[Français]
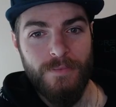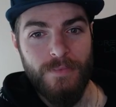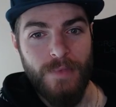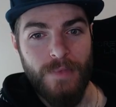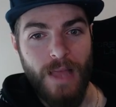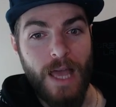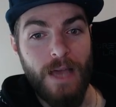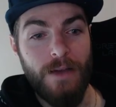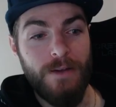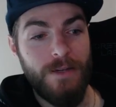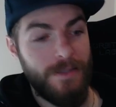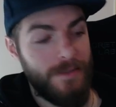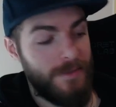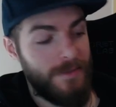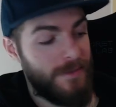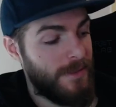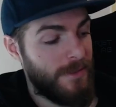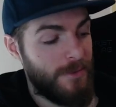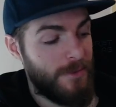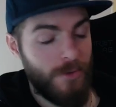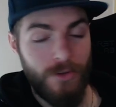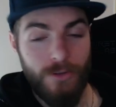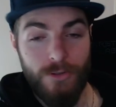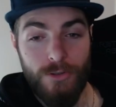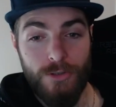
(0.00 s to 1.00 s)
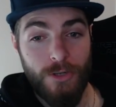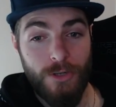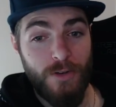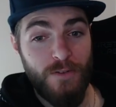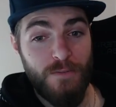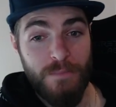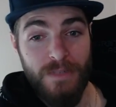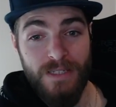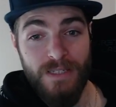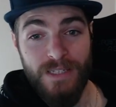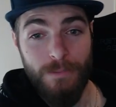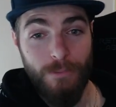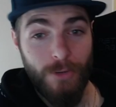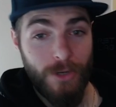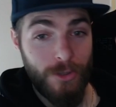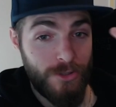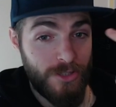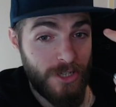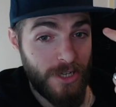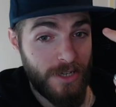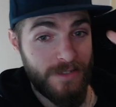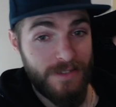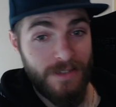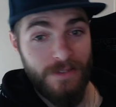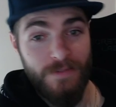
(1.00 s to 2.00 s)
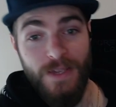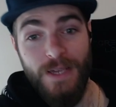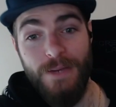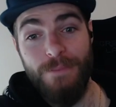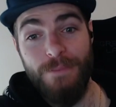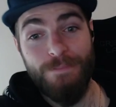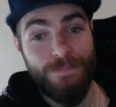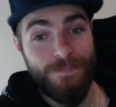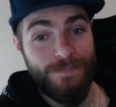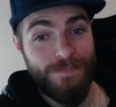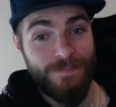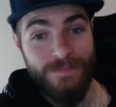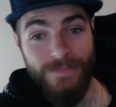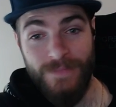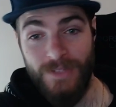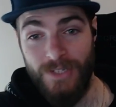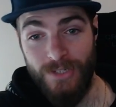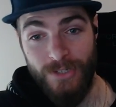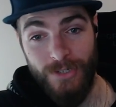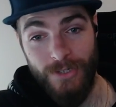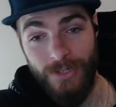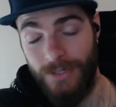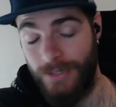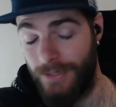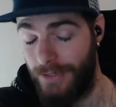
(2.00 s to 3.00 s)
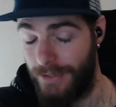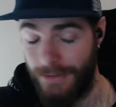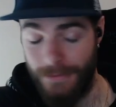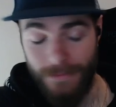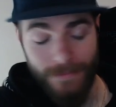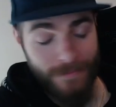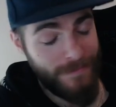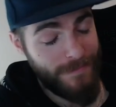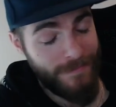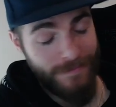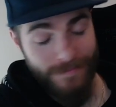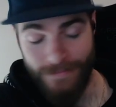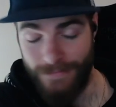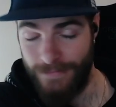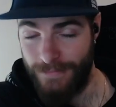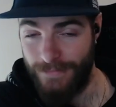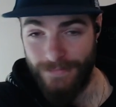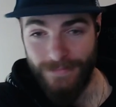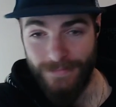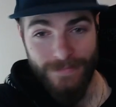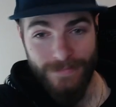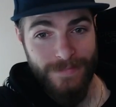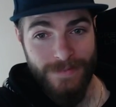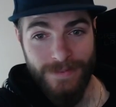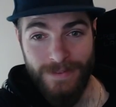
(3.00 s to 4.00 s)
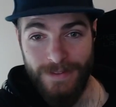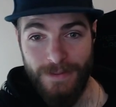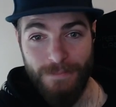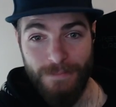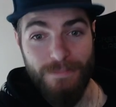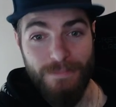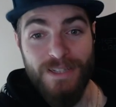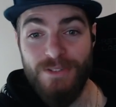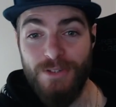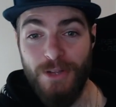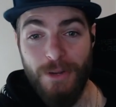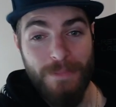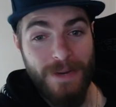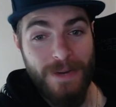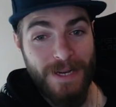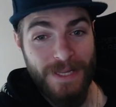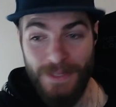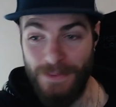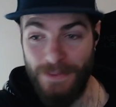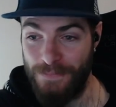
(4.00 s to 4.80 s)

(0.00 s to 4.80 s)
Ah oui, c'est toi le chauve, mais c'est moi le Charles Xavier. Je... Mastermind.